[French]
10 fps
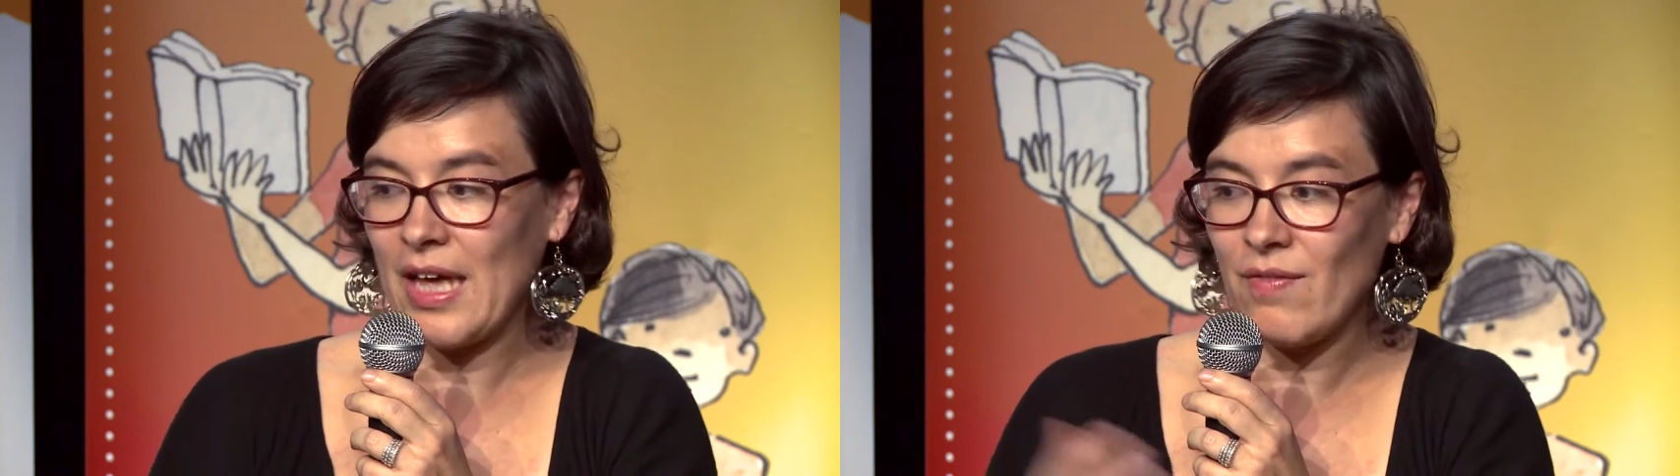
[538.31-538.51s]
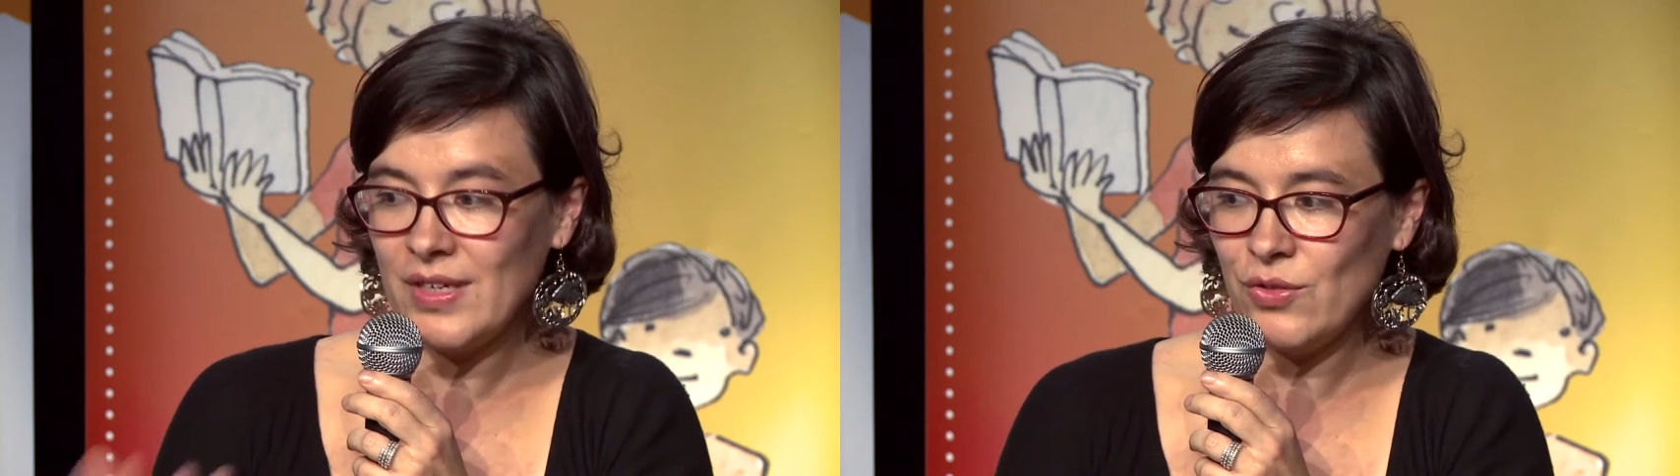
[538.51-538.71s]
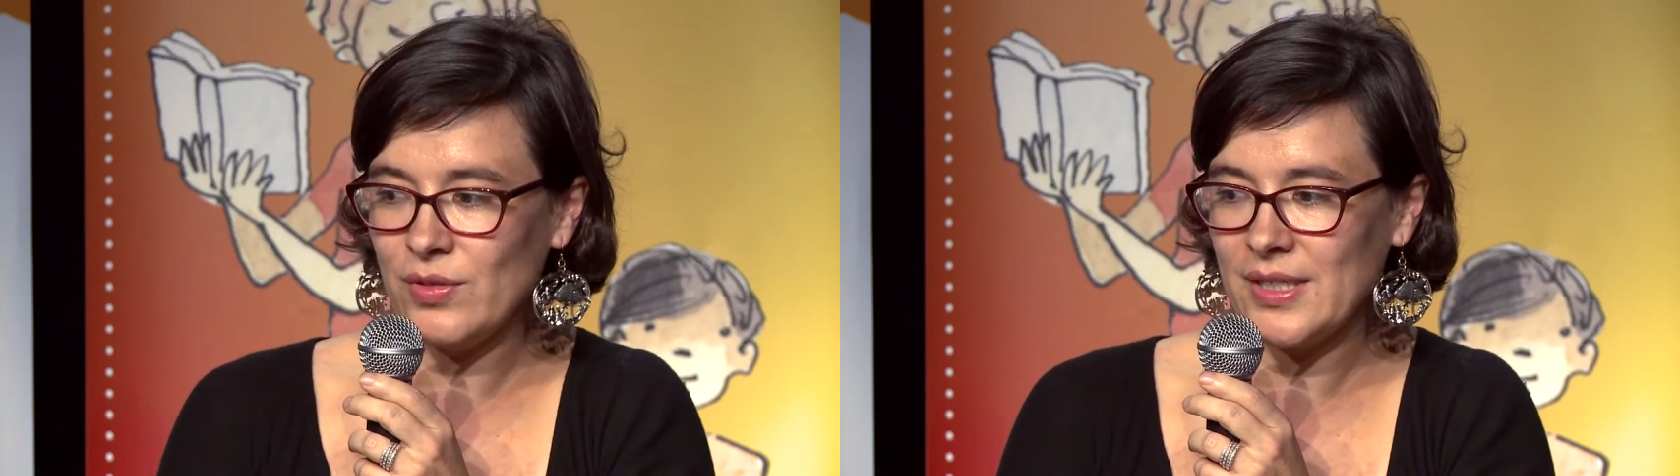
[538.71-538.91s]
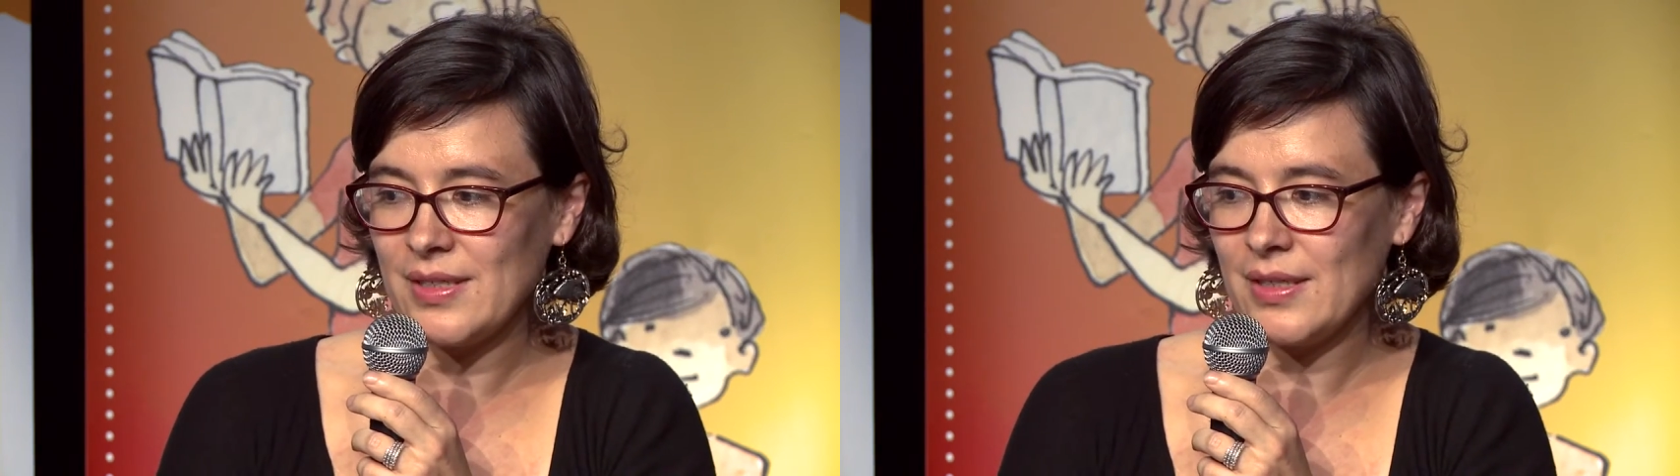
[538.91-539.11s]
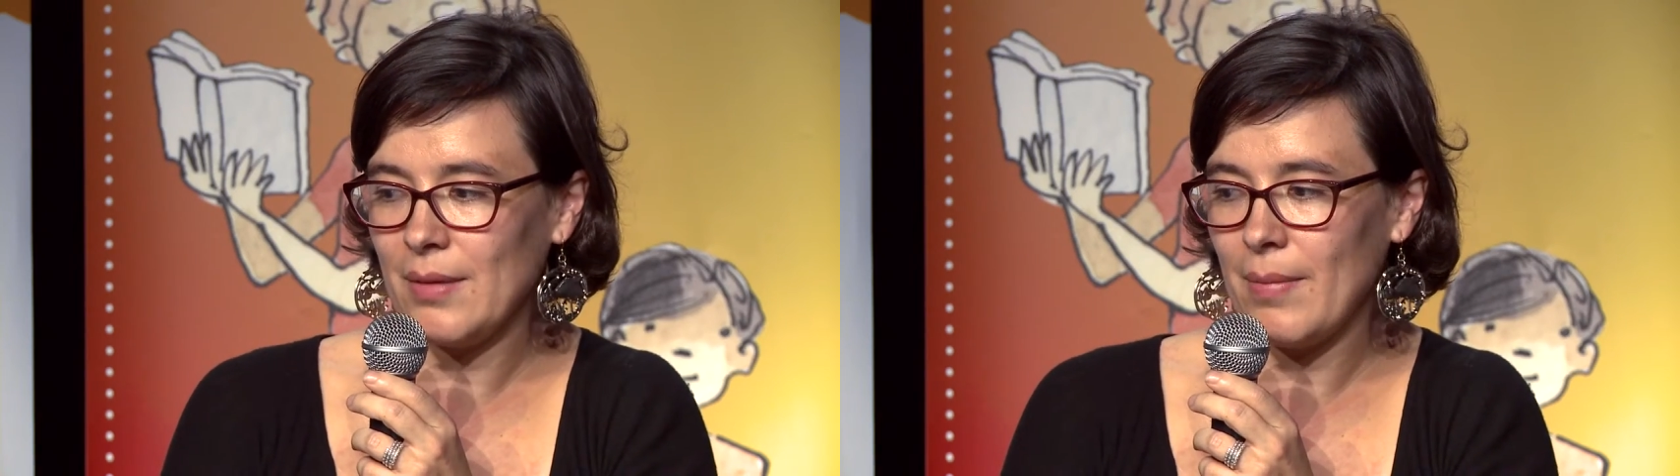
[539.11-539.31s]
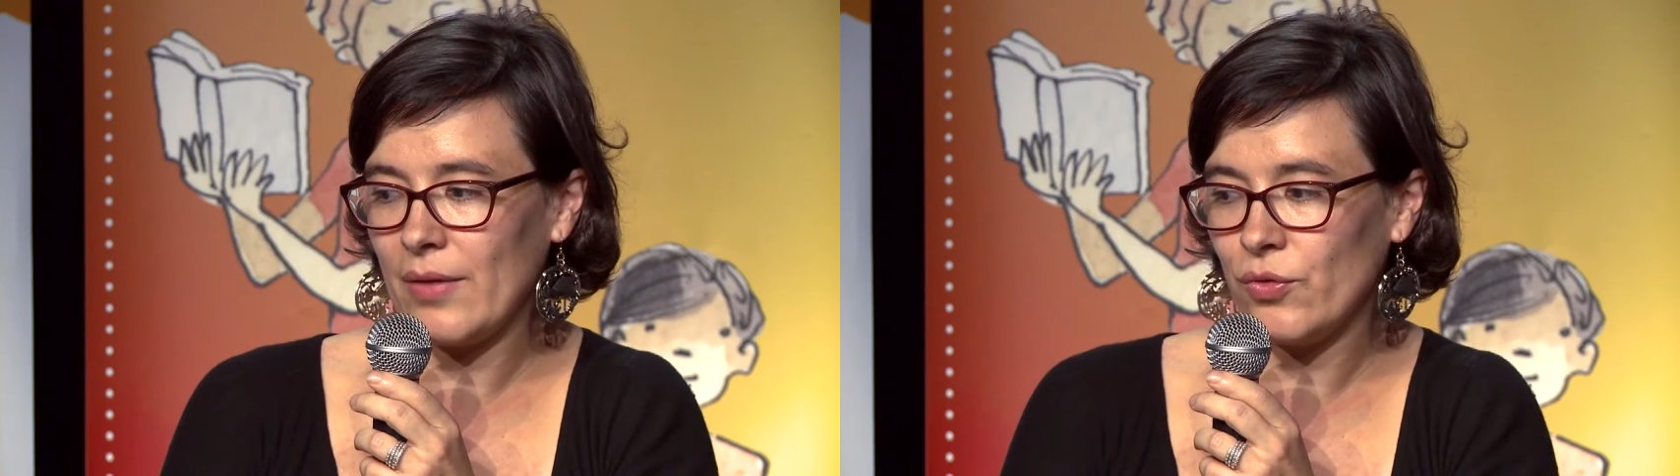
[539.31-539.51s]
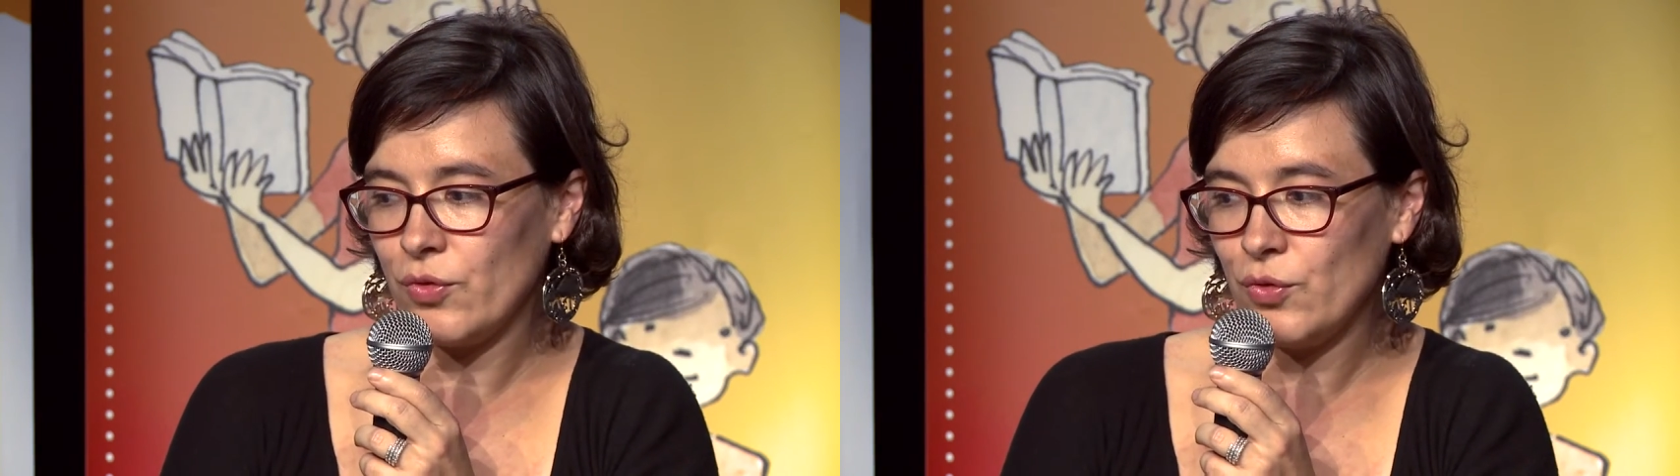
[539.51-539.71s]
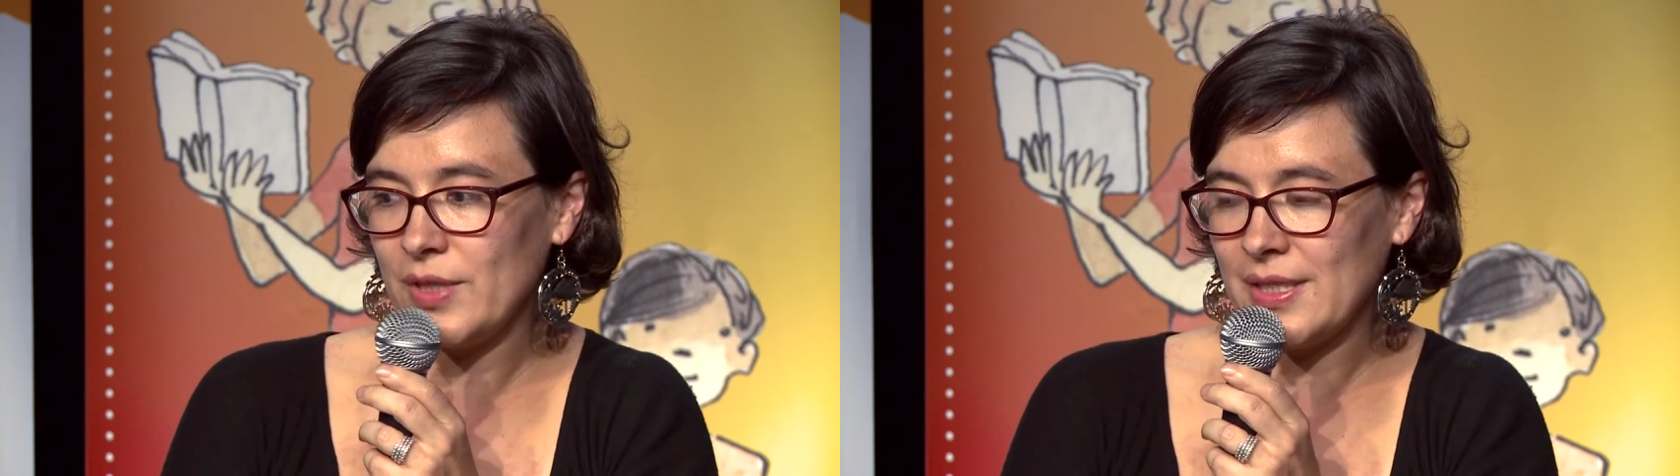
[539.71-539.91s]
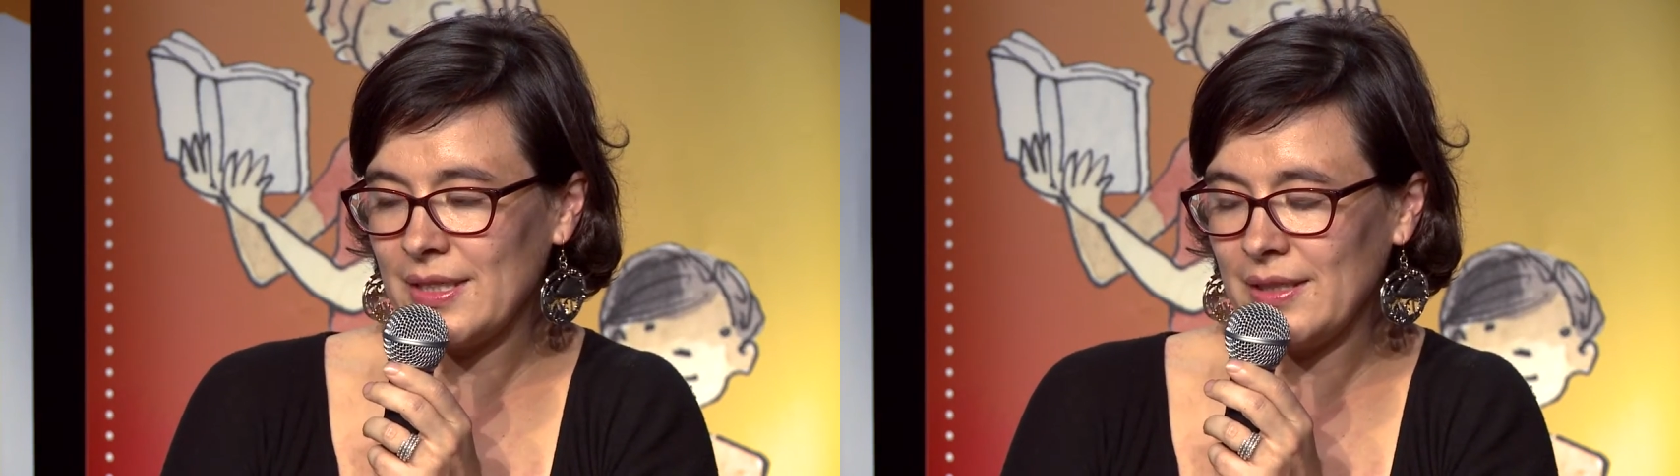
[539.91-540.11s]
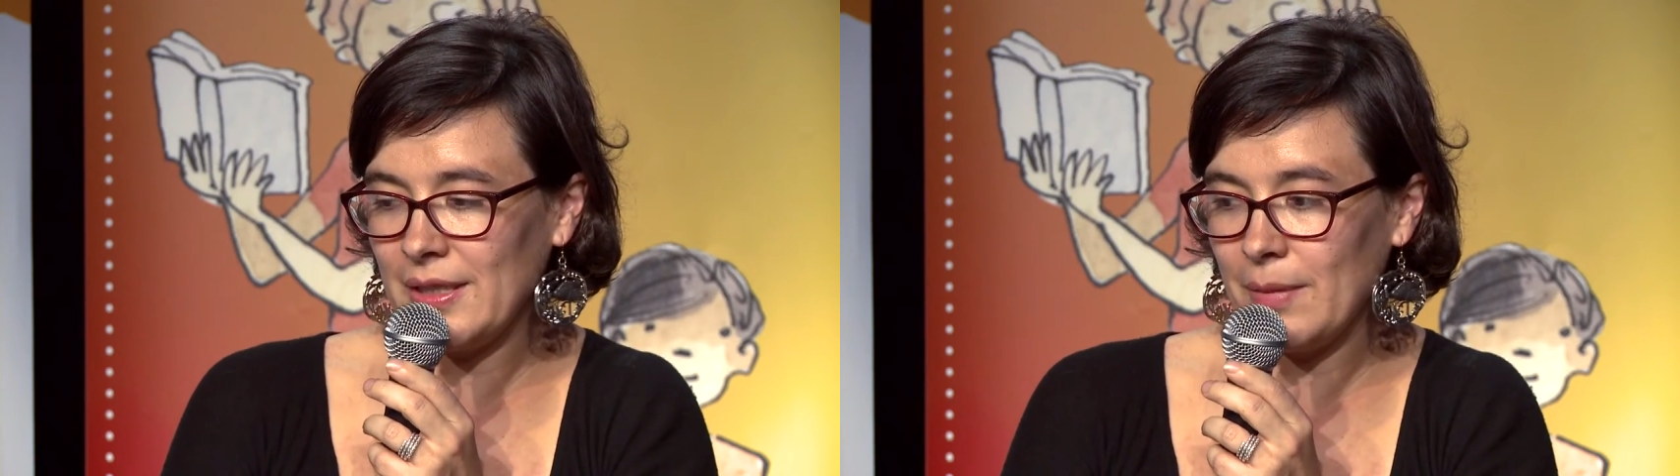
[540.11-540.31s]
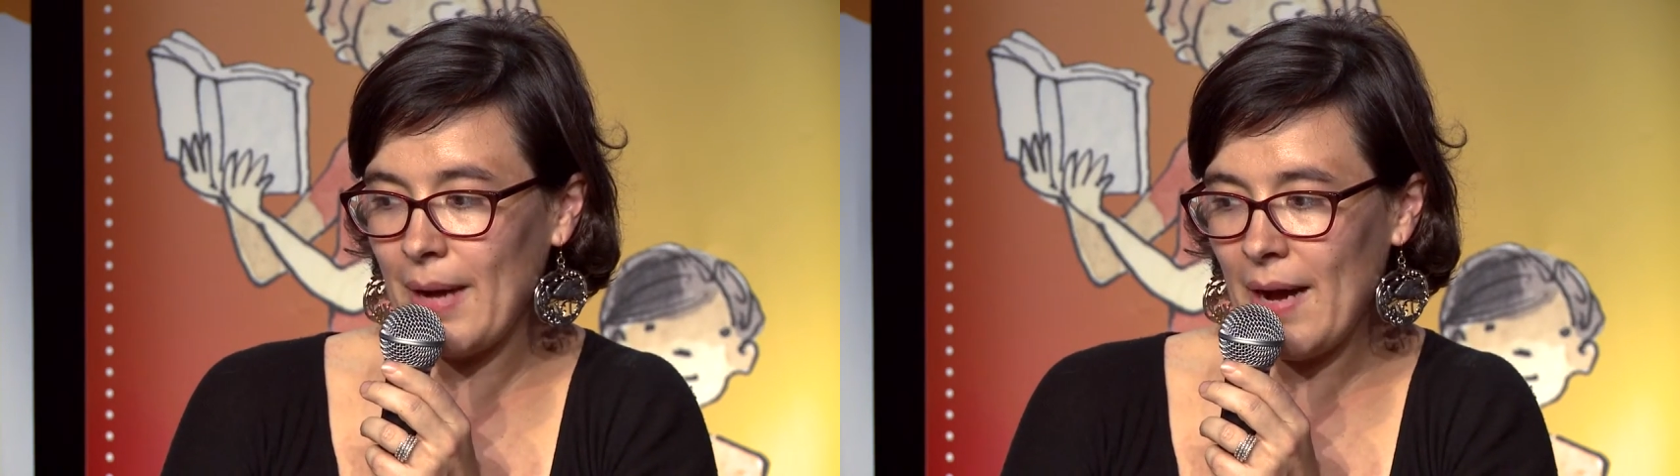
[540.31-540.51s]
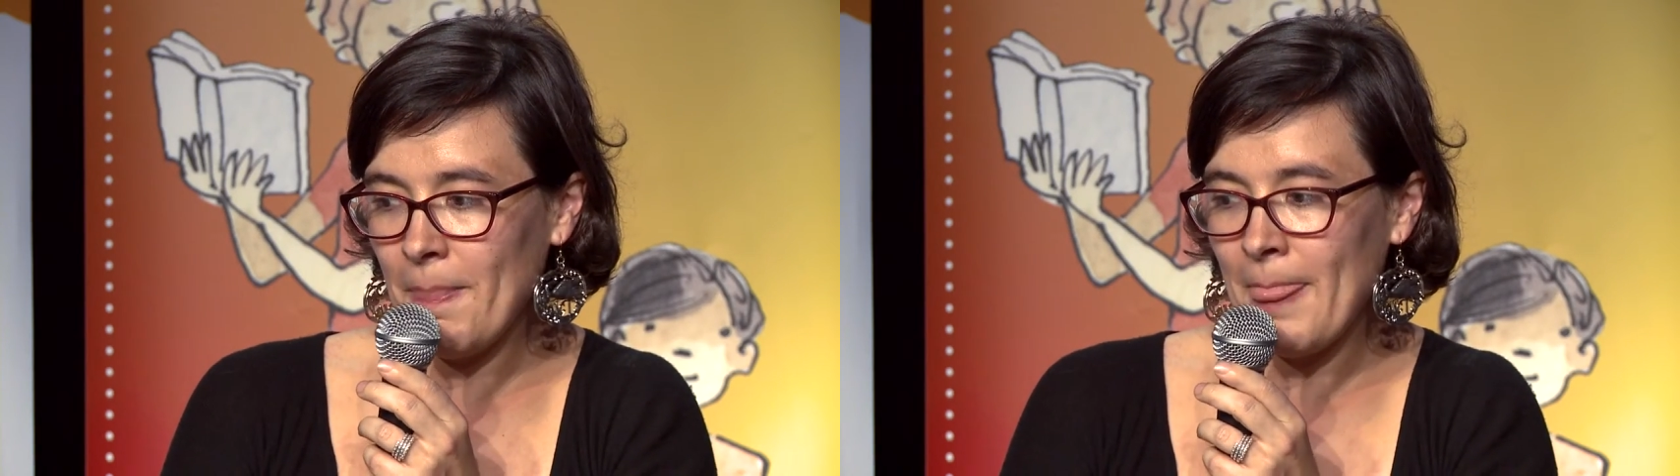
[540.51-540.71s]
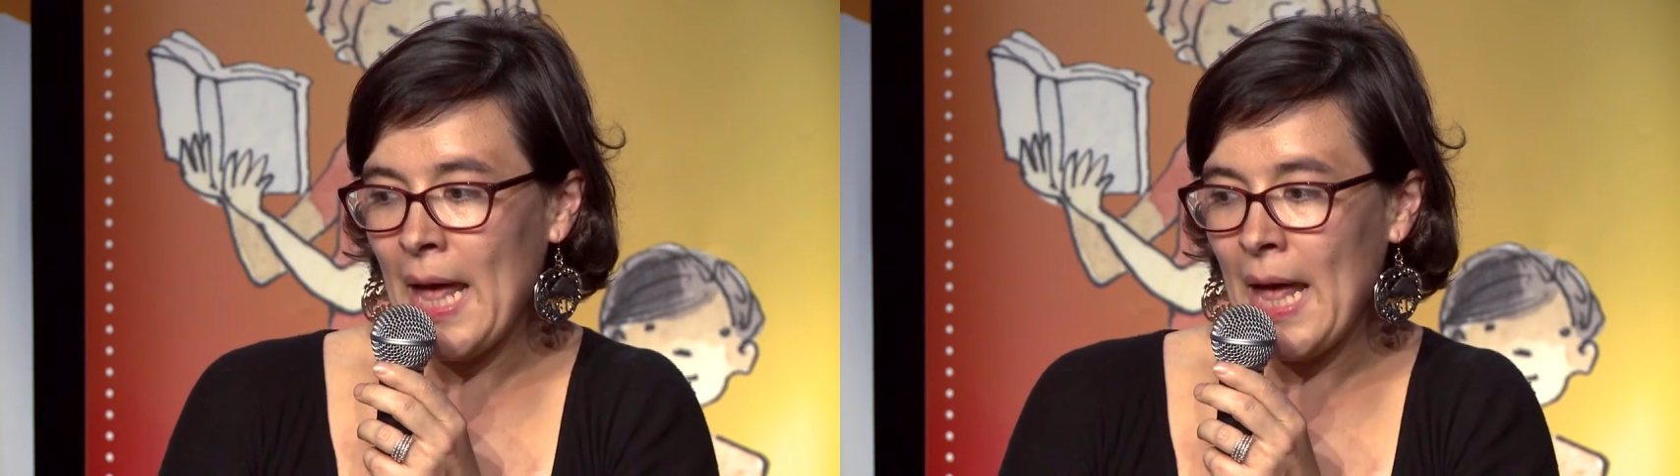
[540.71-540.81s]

qui avaient suscité, des débats